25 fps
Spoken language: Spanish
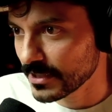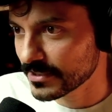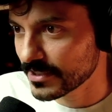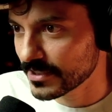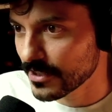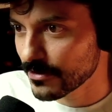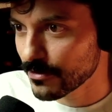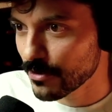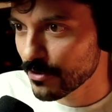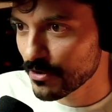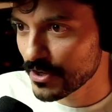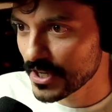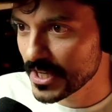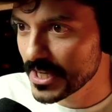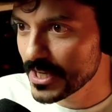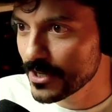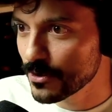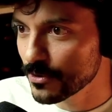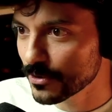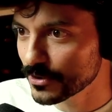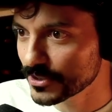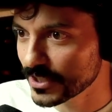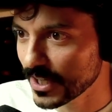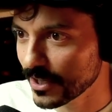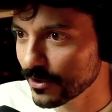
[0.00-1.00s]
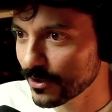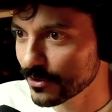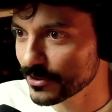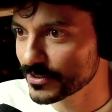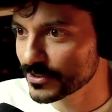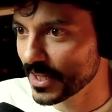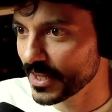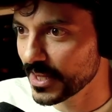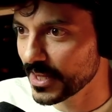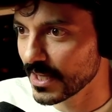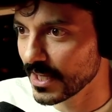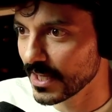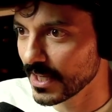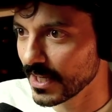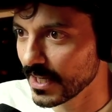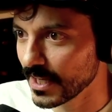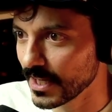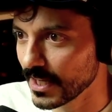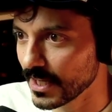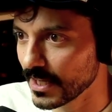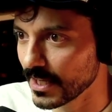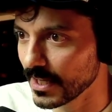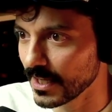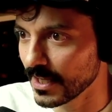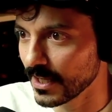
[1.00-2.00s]
hacernos ricos a costa
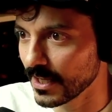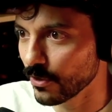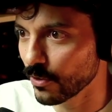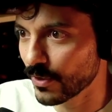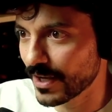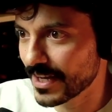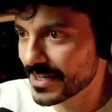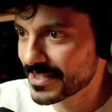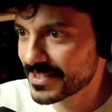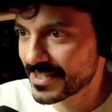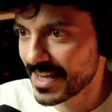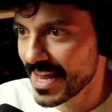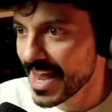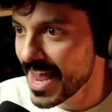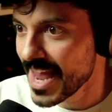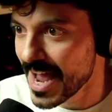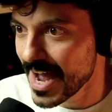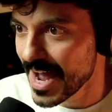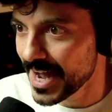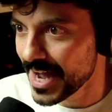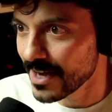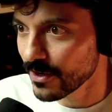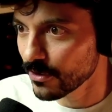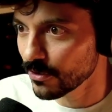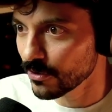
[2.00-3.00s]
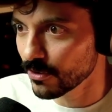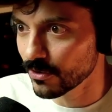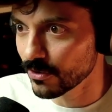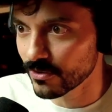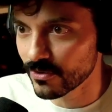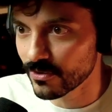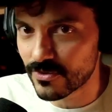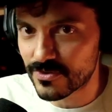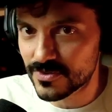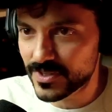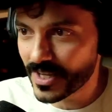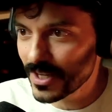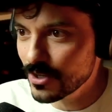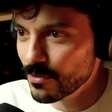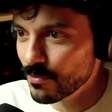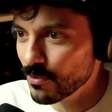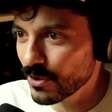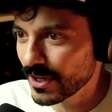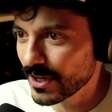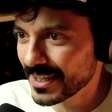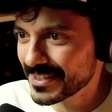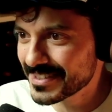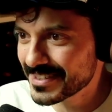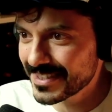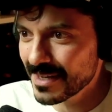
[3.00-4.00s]
de lo que sea, o no sé,
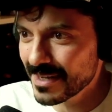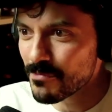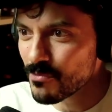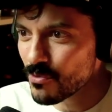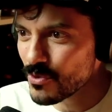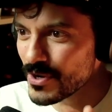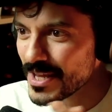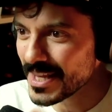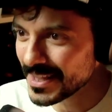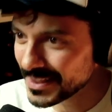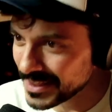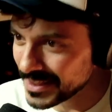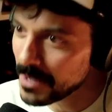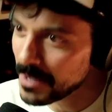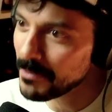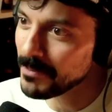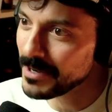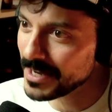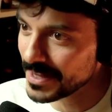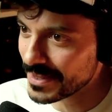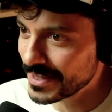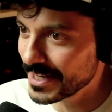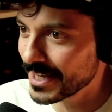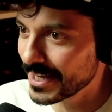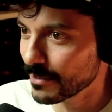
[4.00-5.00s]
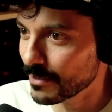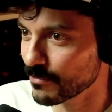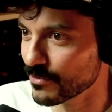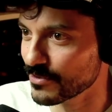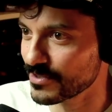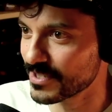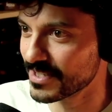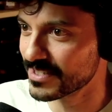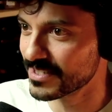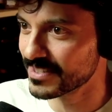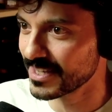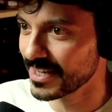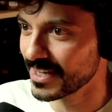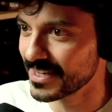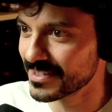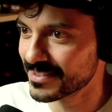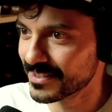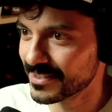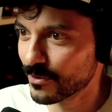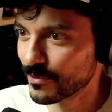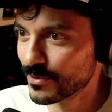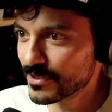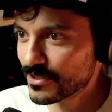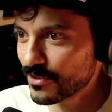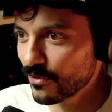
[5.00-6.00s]
como que está muy endeble, digamos, esta,
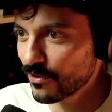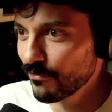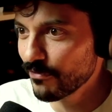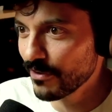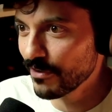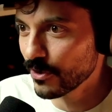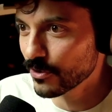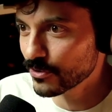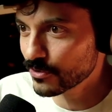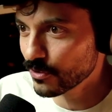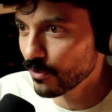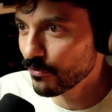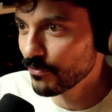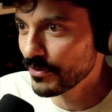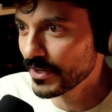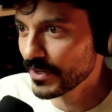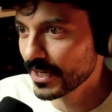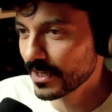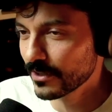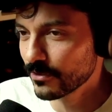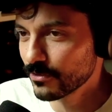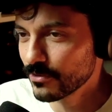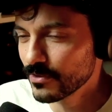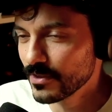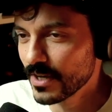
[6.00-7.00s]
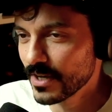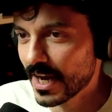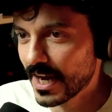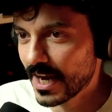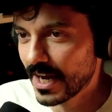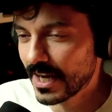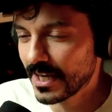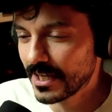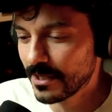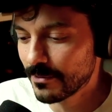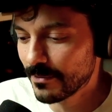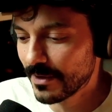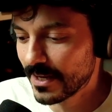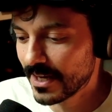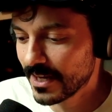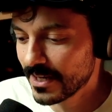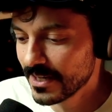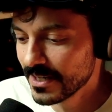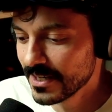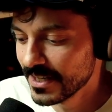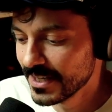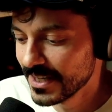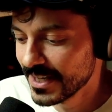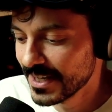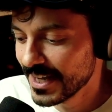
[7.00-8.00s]
esta cuestión filosófica, ¿no? A,
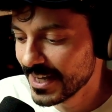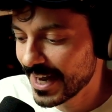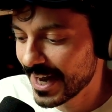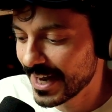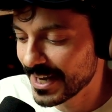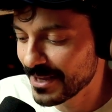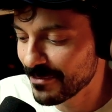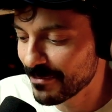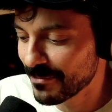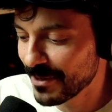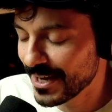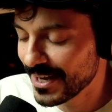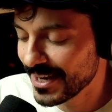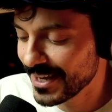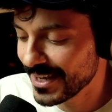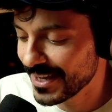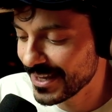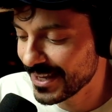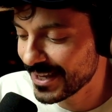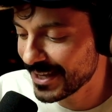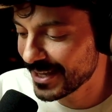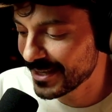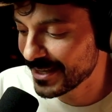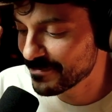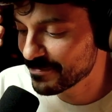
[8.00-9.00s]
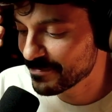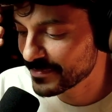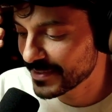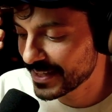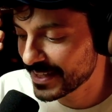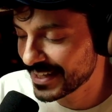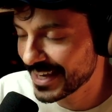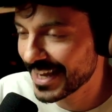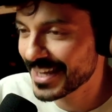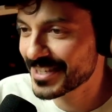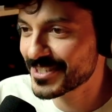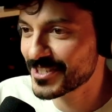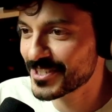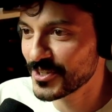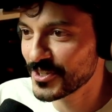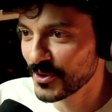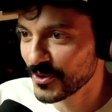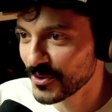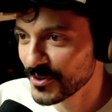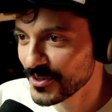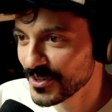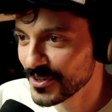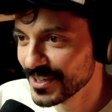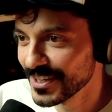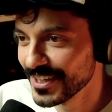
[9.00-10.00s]
nivel, a nivel eh,
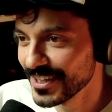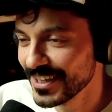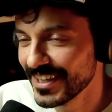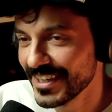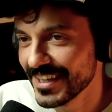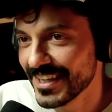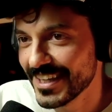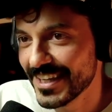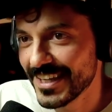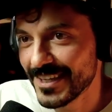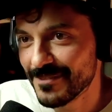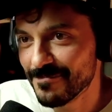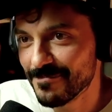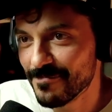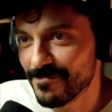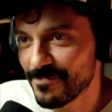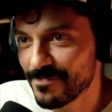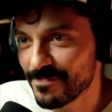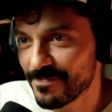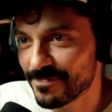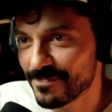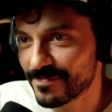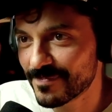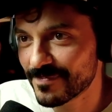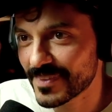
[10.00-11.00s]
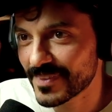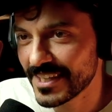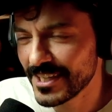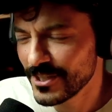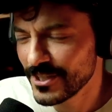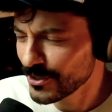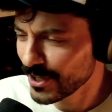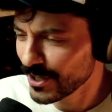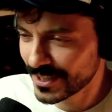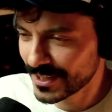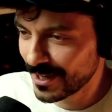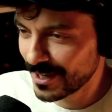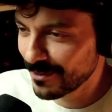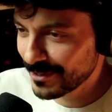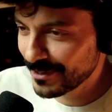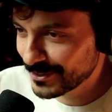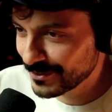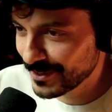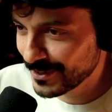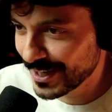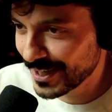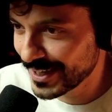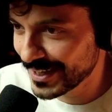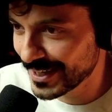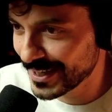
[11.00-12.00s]
nación. Mm, y yo aquí
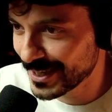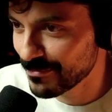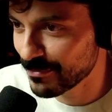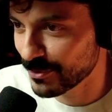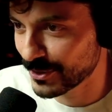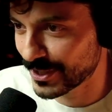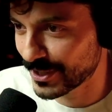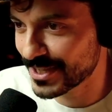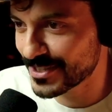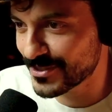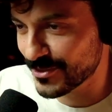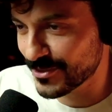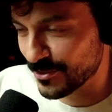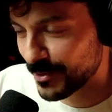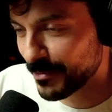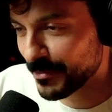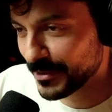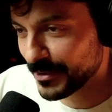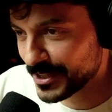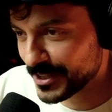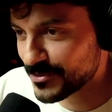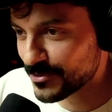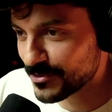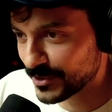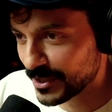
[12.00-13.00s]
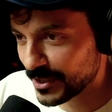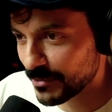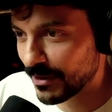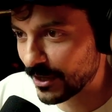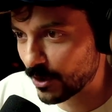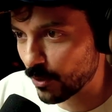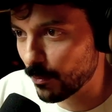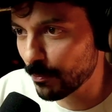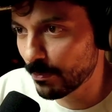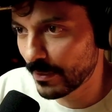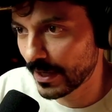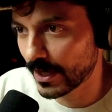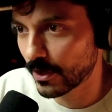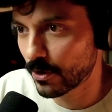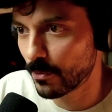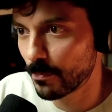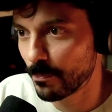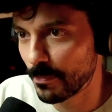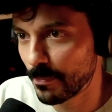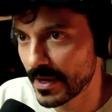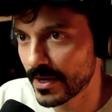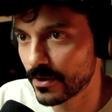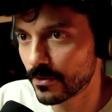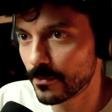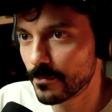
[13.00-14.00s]
hablando al aire, porque obviamente es un tema
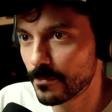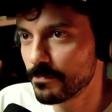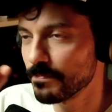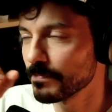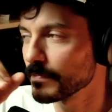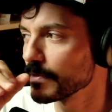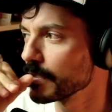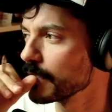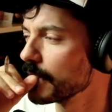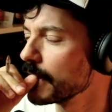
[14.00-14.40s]
complejo, pero